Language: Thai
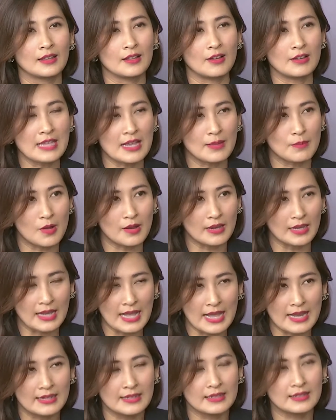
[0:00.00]
อ้ออยากมองอีก
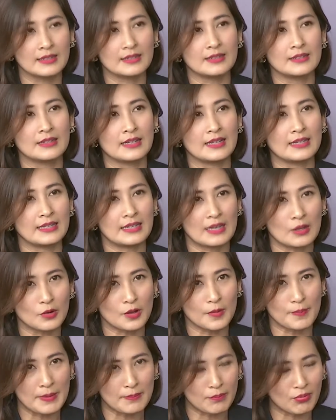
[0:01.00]
อันหนึ่งคืออันนี้เรา
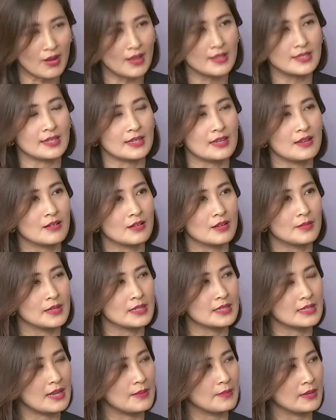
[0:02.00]
ก็เป็นโปรเจกต์ที่เรากำลั
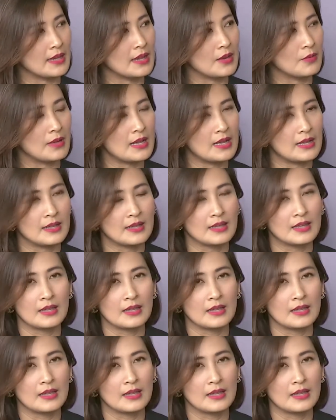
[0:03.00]
งจะทำเหมือนกันว่า